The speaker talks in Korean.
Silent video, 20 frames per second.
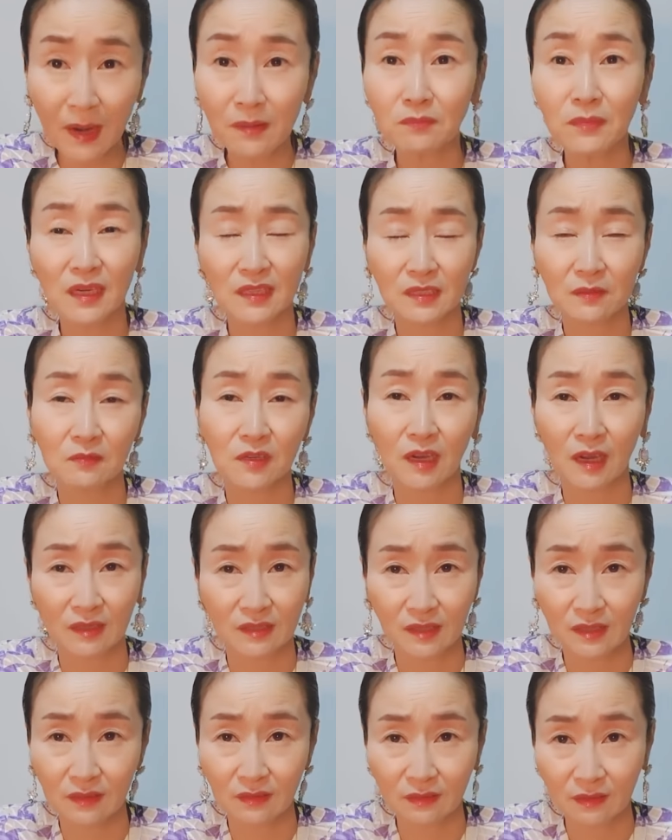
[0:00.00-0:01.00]
마음가짐을
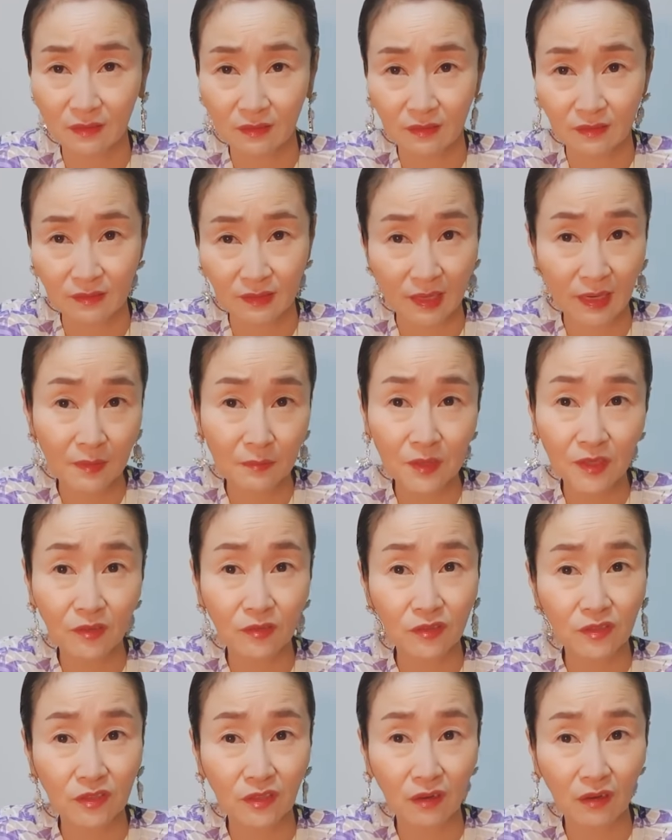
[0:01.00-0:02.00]
가진 사람인
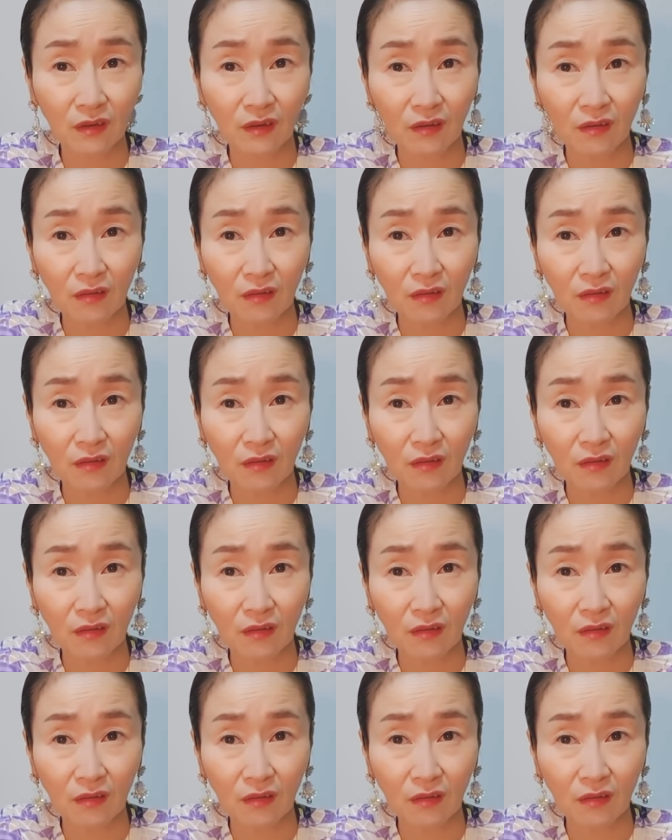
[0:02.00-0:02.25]
거죠.